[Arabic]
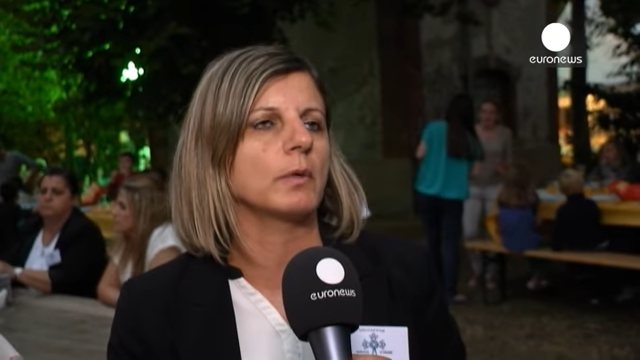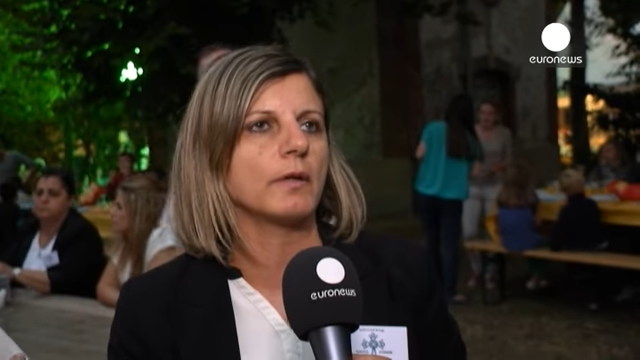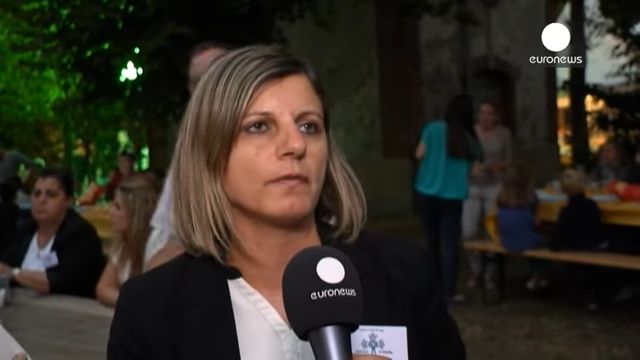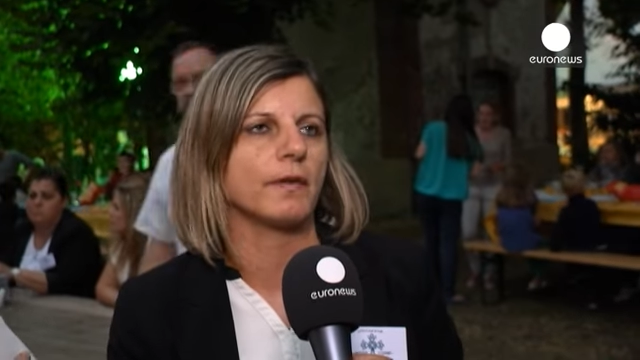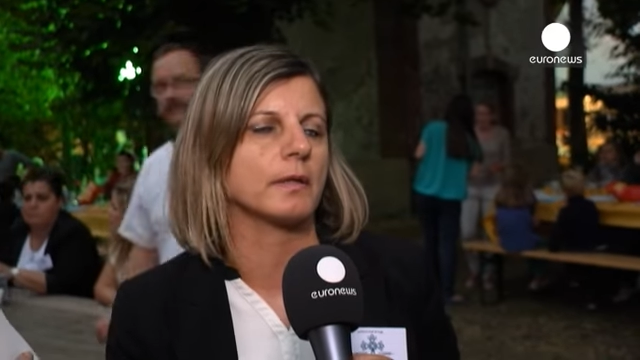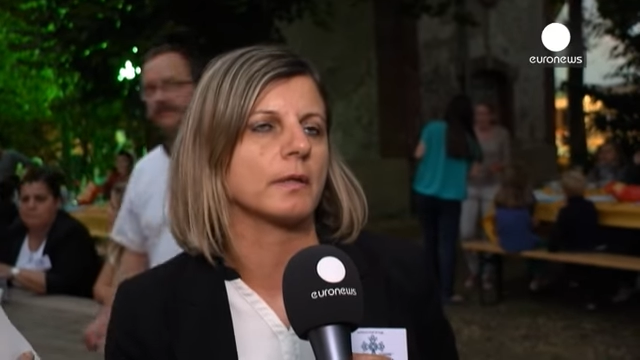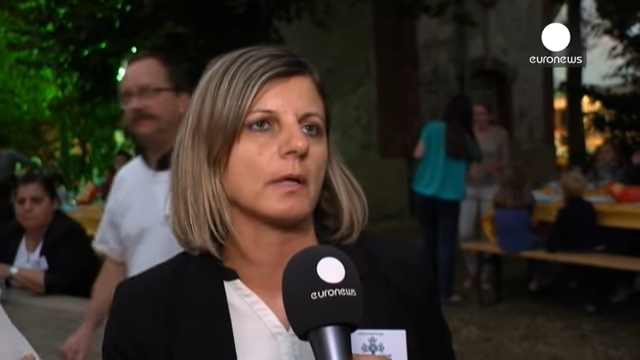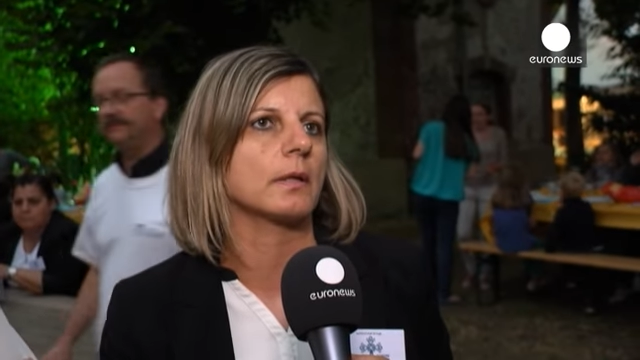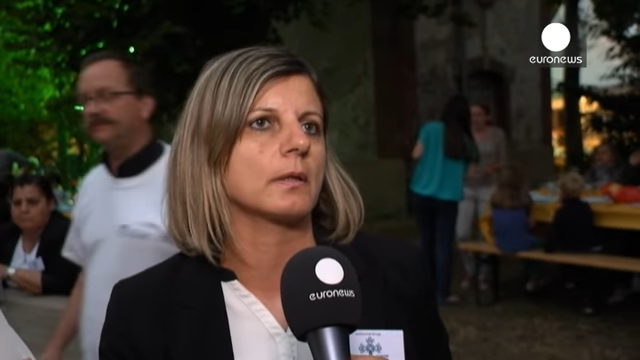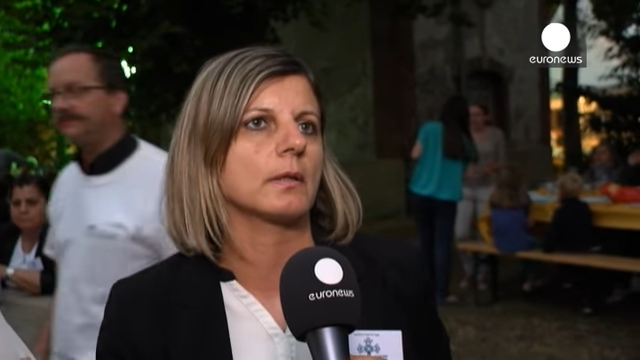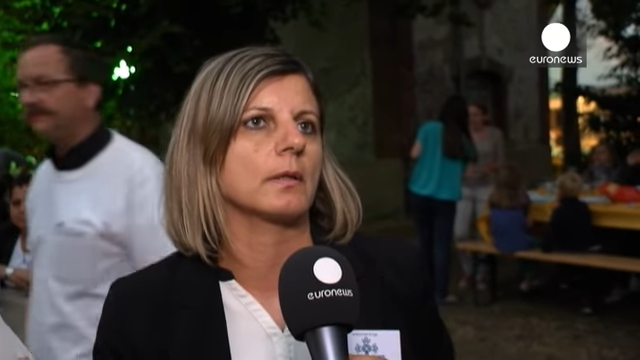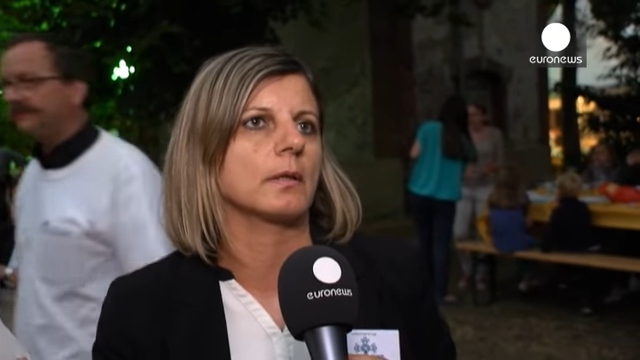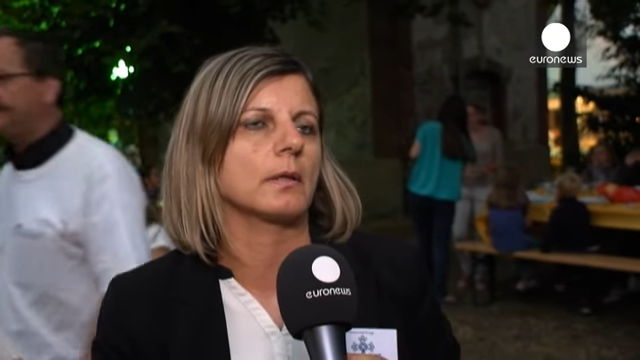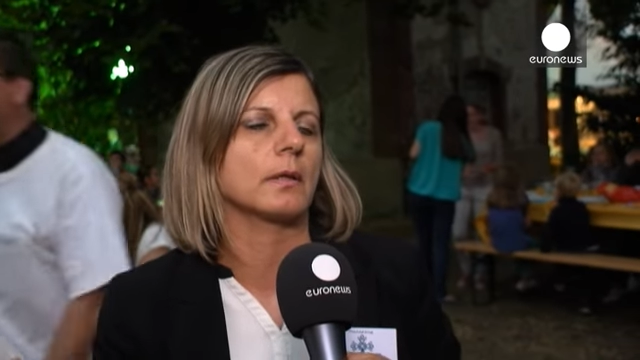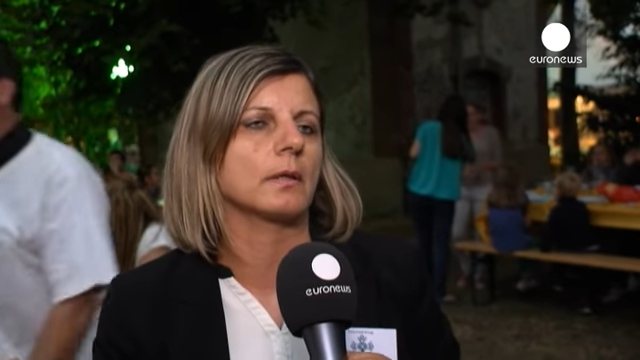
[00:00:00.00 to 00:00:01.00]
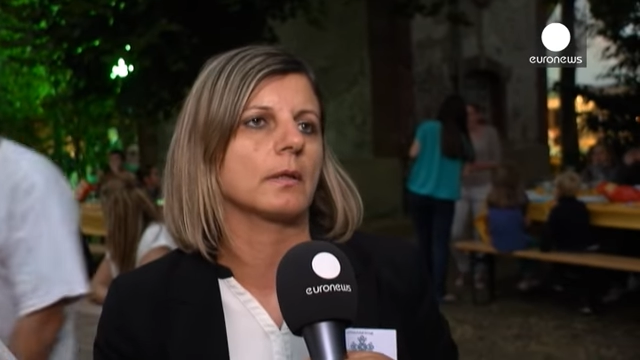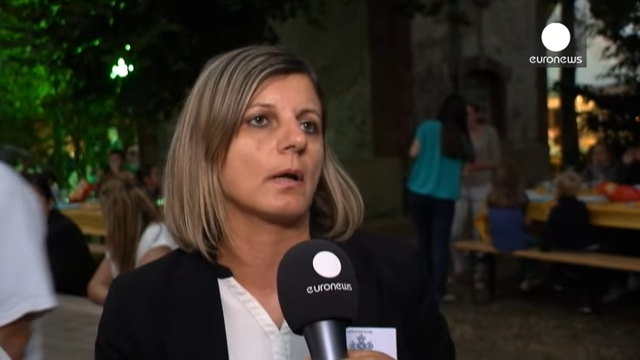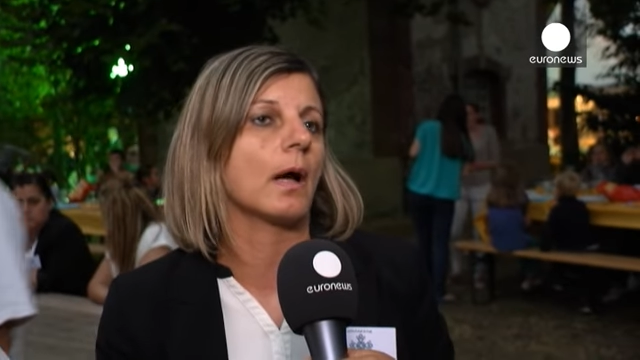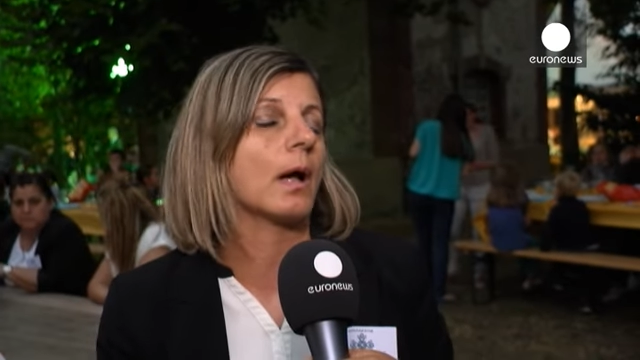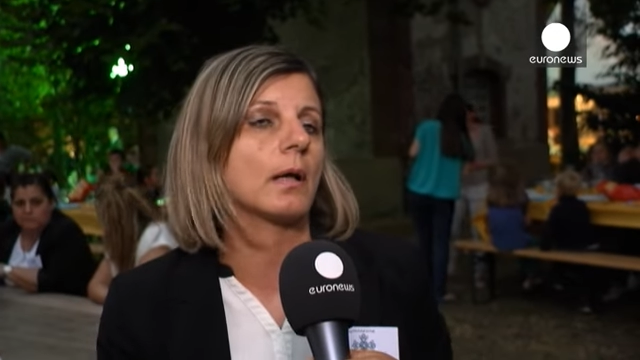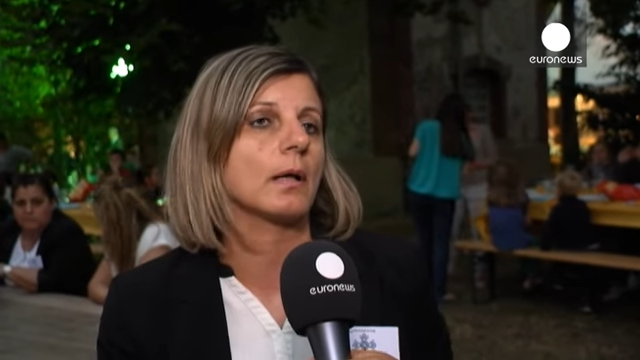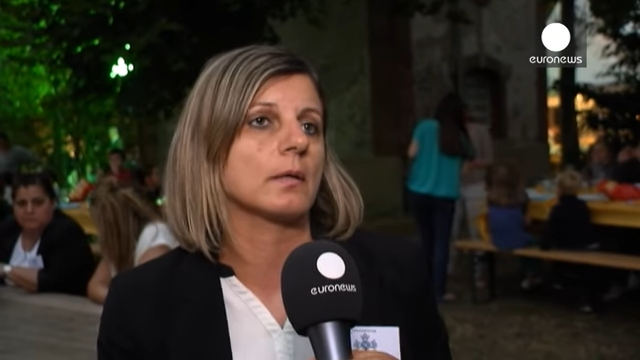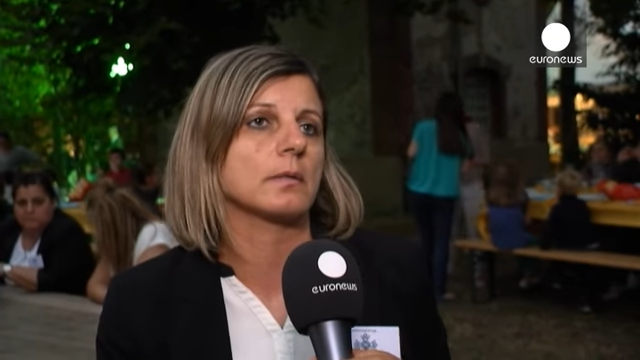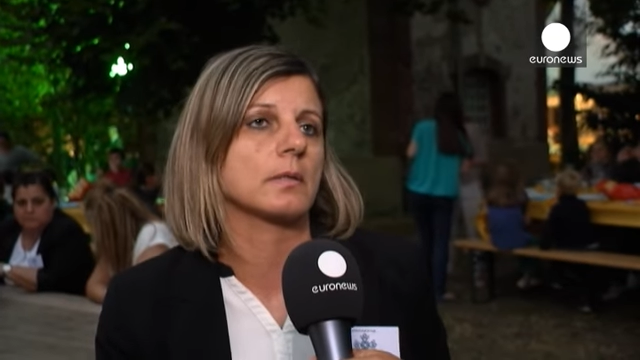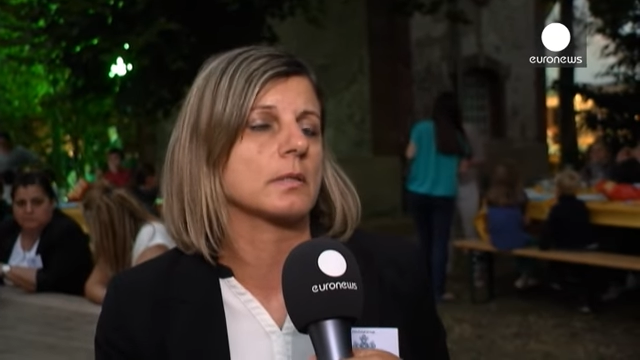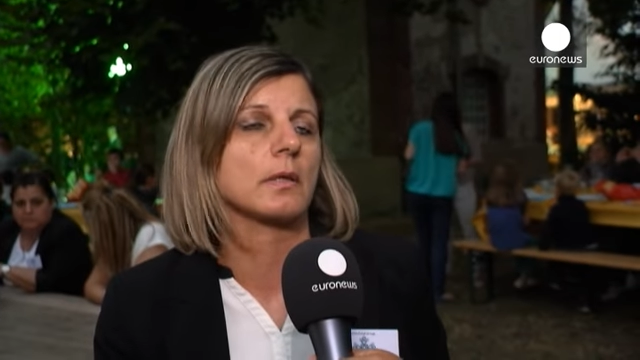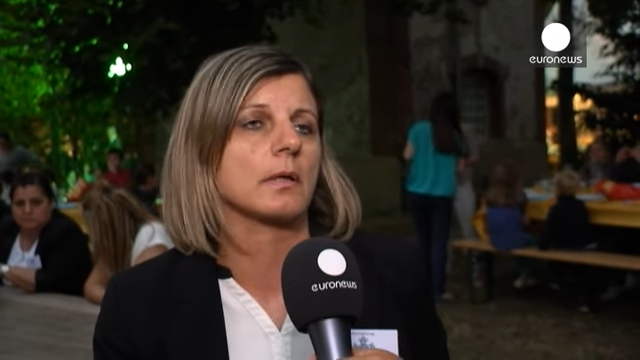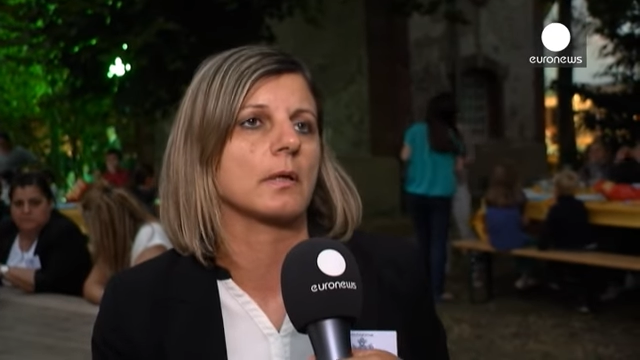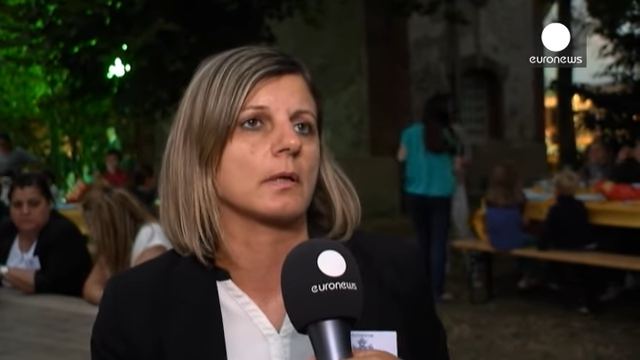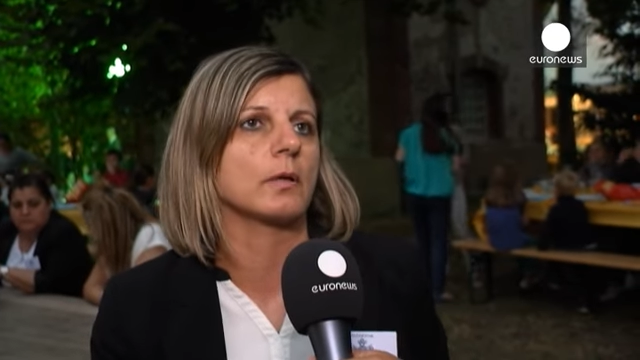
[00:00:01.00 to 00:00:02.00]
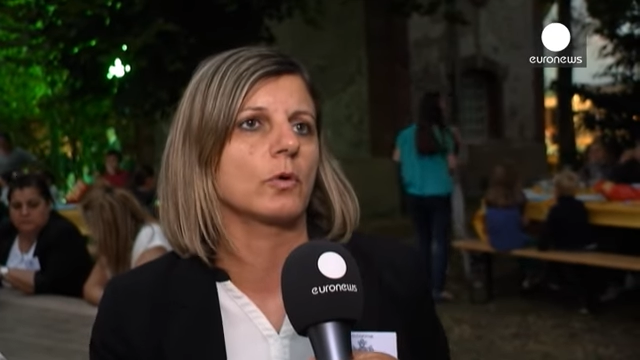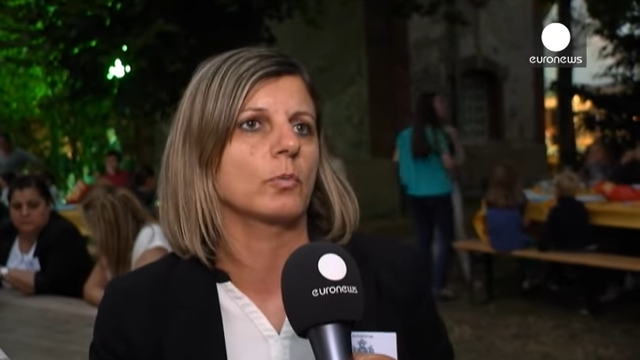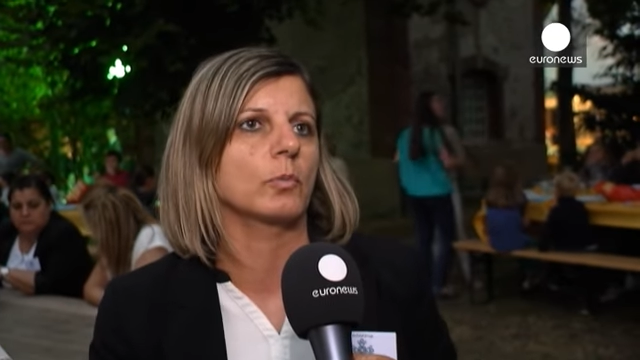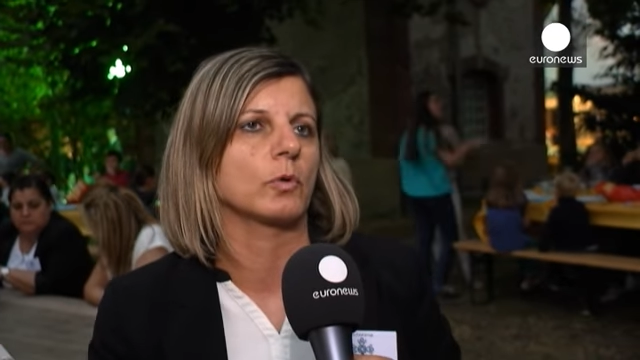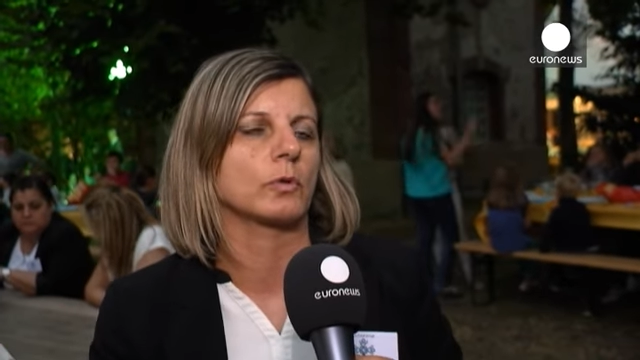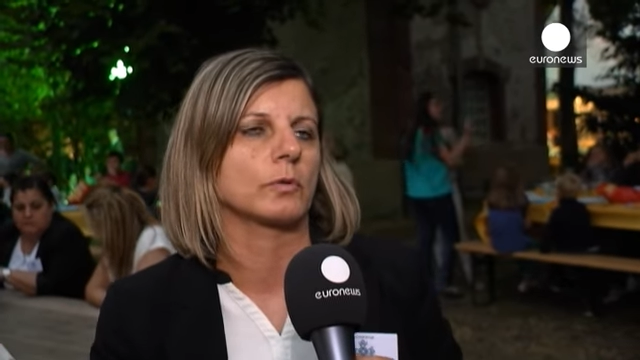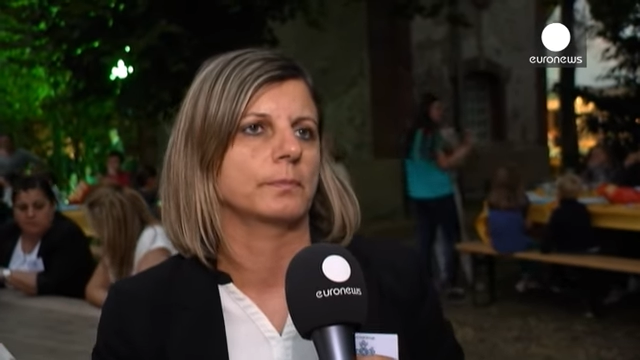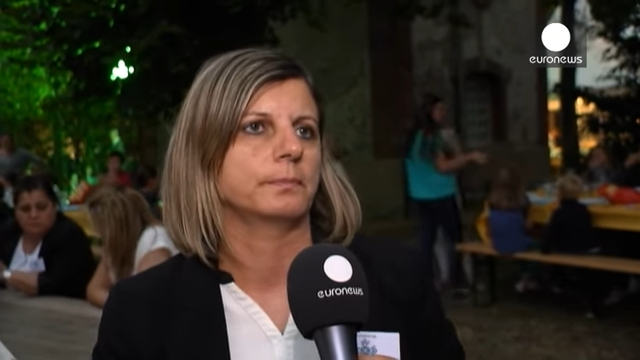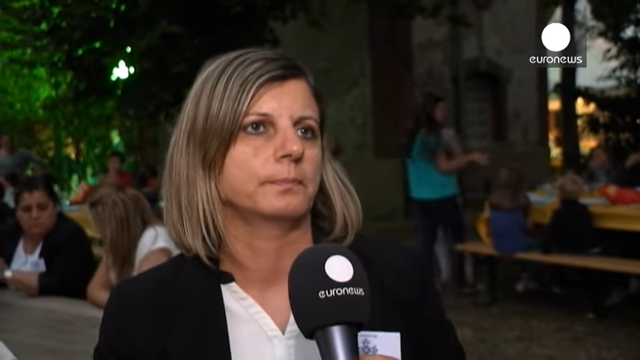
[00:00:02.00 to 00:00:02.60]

لفتره تستقر آه، الامور